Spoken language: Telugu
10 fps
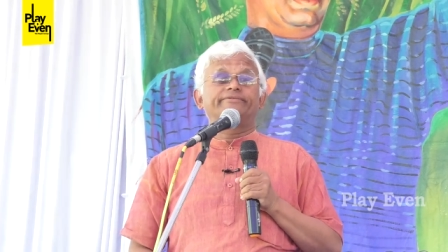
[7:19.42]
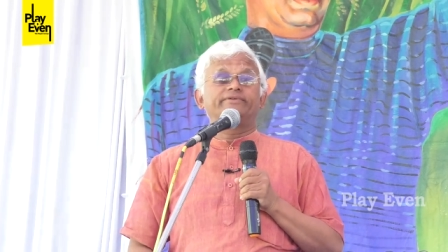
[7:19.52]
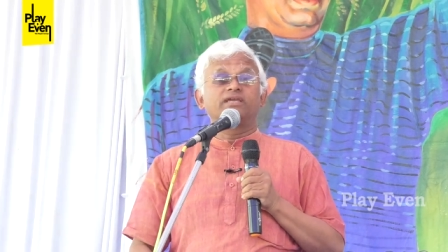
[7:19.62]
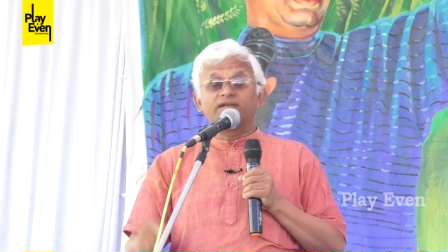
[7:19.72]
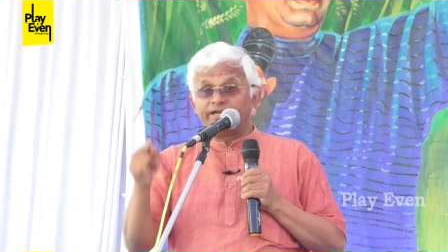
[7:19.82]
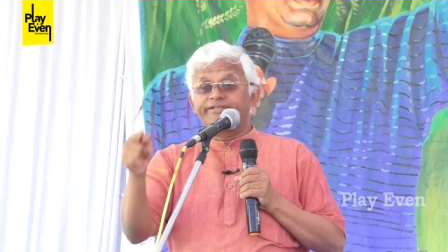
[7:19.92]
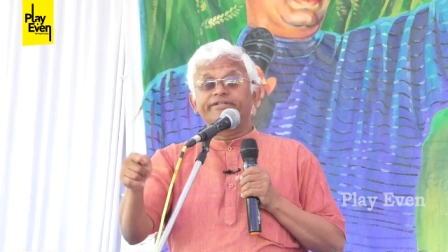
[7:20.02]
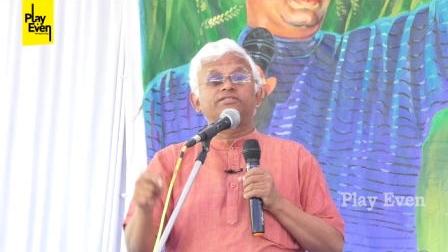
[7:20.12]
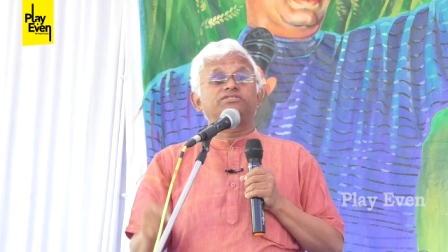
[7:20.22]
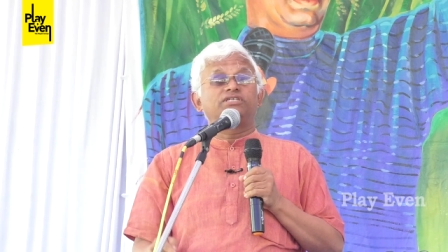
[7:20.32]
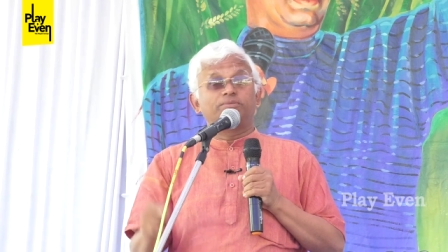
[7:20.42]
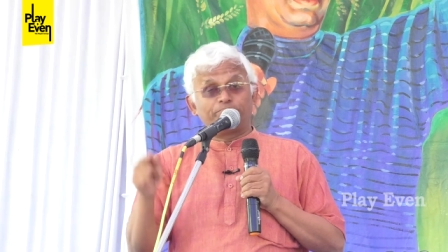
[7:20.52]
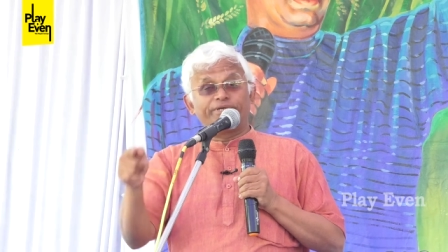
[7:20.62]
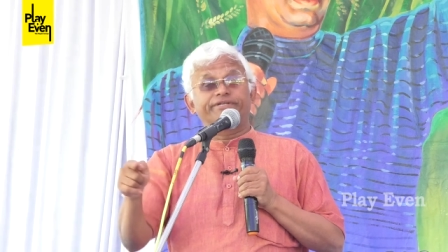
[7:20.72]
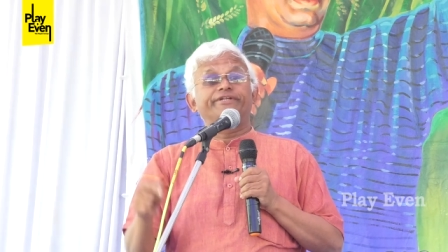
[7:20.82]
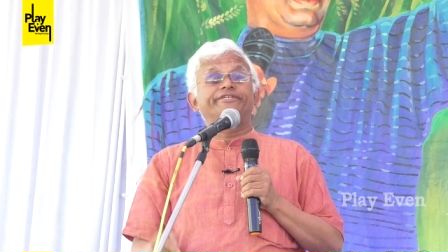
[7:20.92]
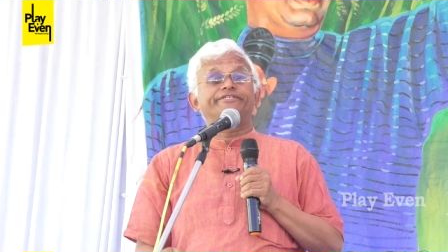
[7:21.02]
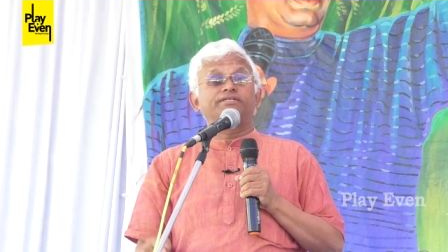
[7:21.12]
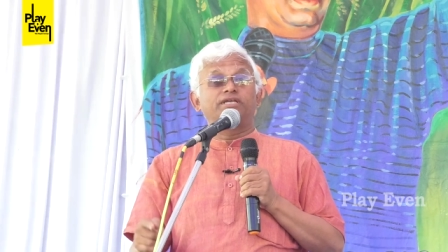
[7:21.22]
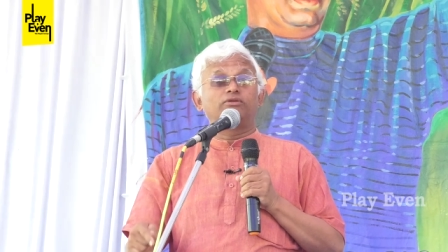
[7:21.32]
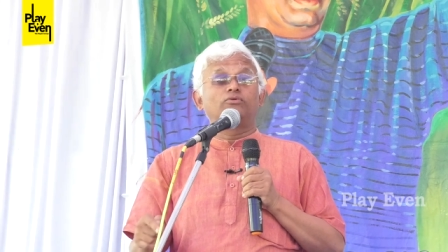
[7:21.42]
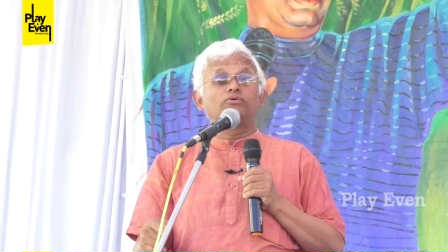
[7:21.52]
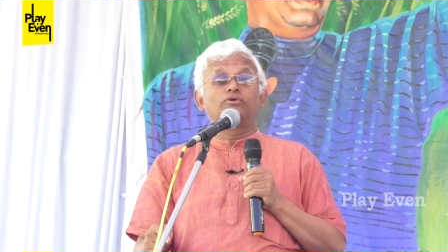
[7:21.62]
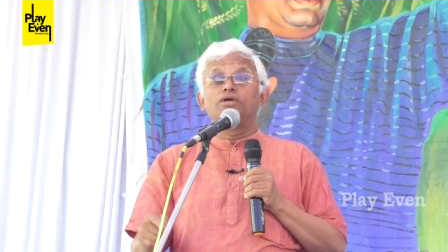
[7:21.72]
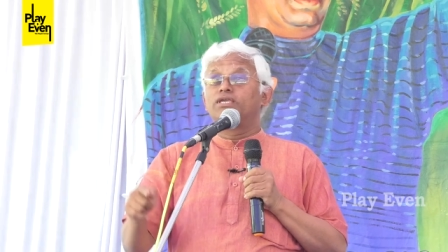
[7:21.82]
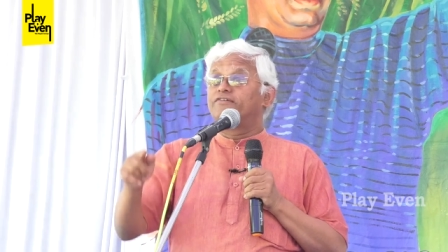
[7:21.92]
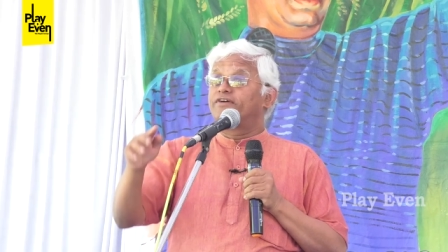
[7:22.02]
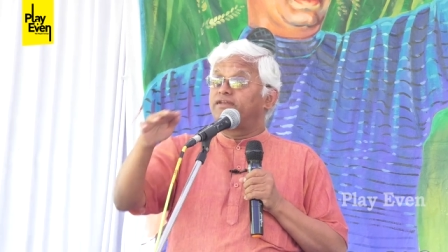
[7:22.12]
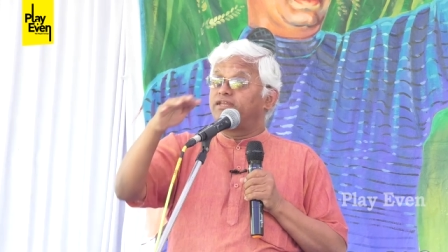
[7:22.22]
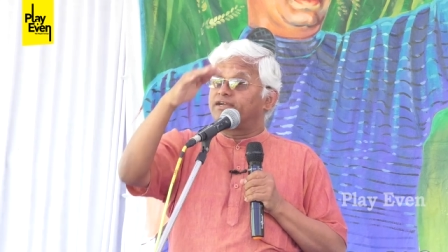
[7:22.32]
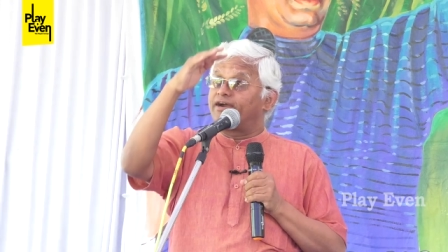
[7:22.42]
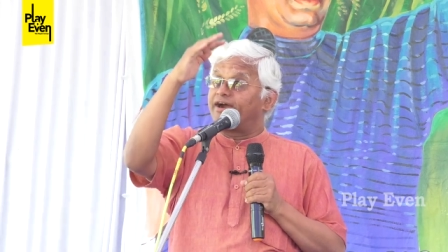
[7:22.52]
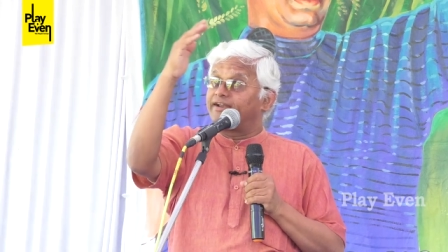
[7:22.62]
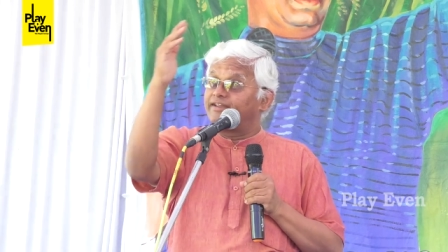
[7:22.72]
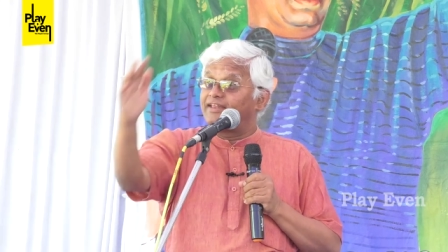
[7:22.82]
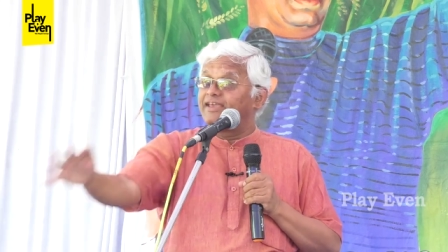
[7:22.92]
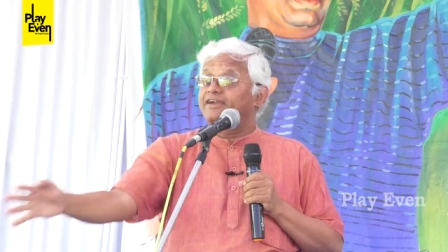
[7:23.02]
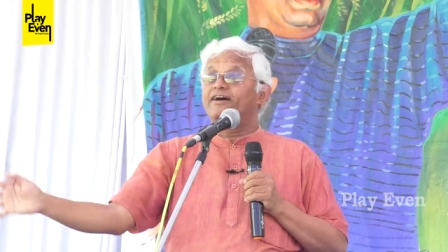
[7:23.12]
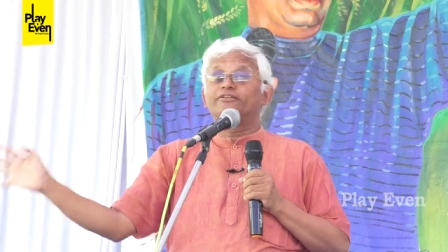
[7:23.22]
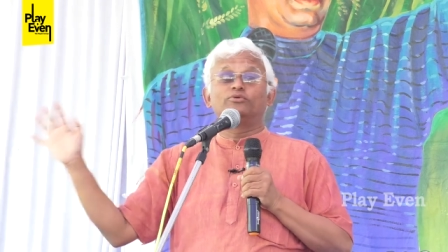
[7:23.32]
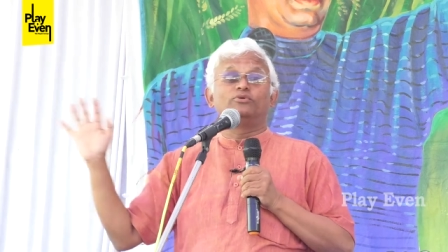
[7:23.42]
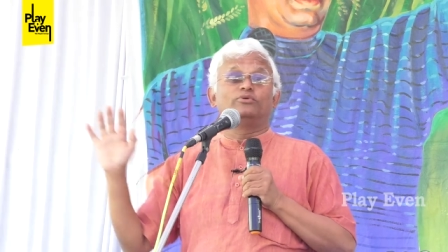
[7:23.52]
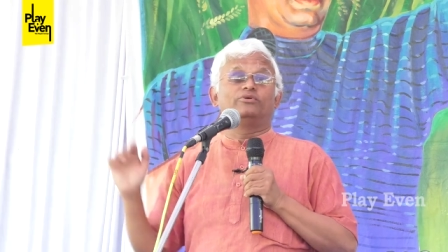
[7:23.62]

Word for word: ఇంకటి నుంచి ఇప్పటి నుంచి నేను ఇవన్నీ కారణాలే కాదు